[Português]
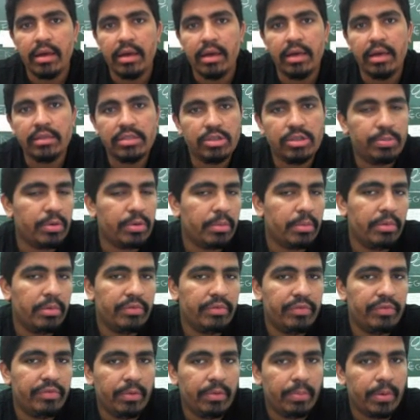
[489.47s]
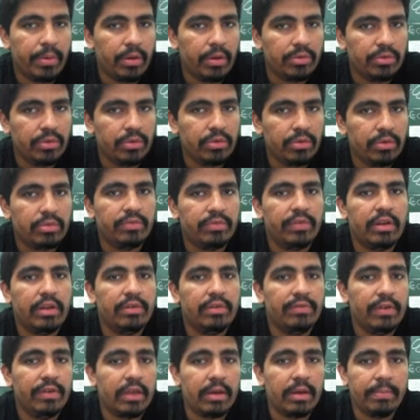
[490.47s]
Antes de promover um produto,
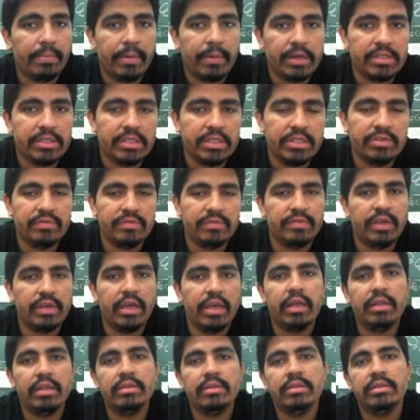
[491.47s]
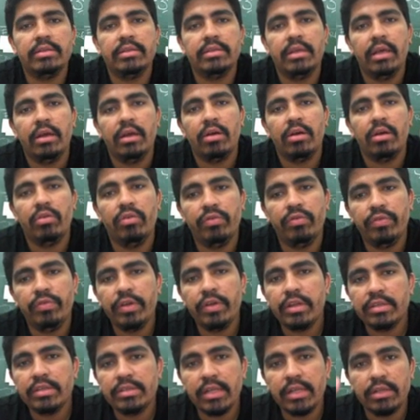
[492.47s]
verifique a página de vendas,
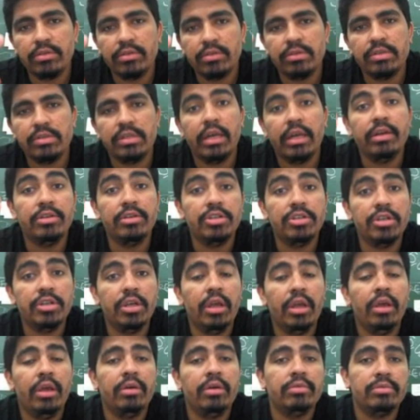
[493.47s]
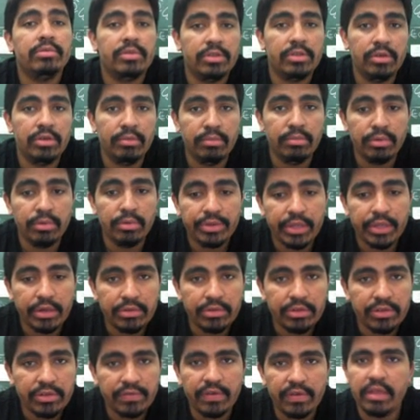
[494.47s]
confira se está tudo certinho, se o
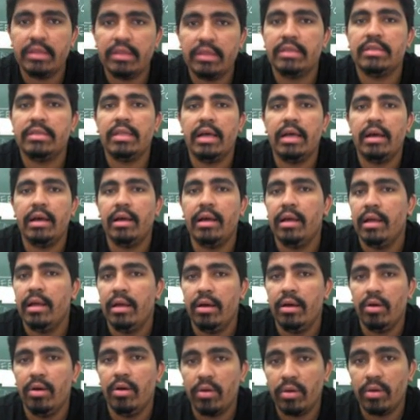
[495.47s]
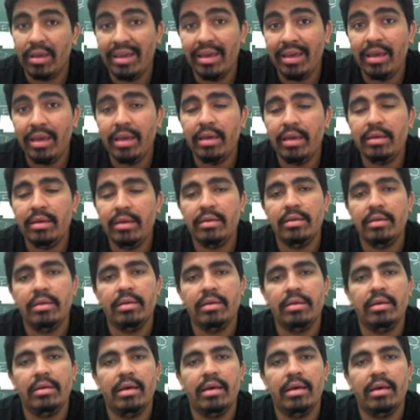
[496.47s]
botão de venda está ok.